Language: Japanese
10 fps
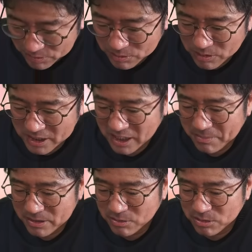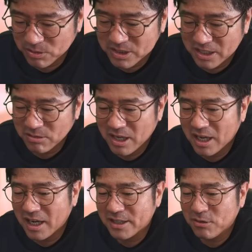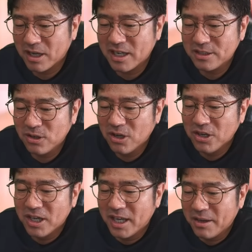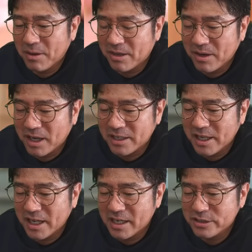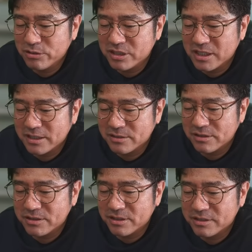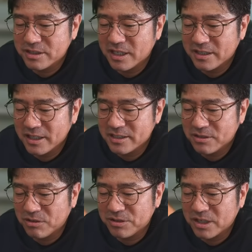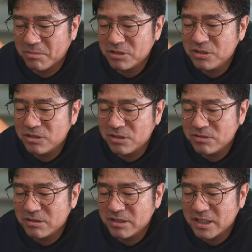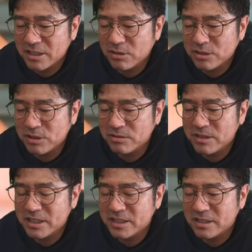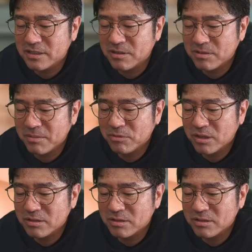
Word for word: の動画喋ることをちゃんと考えとかないと、わけわかんない話をしだすというおじさんです。こういうのが面白いと言ってくれたらそれはそれで嬉しいですけどね。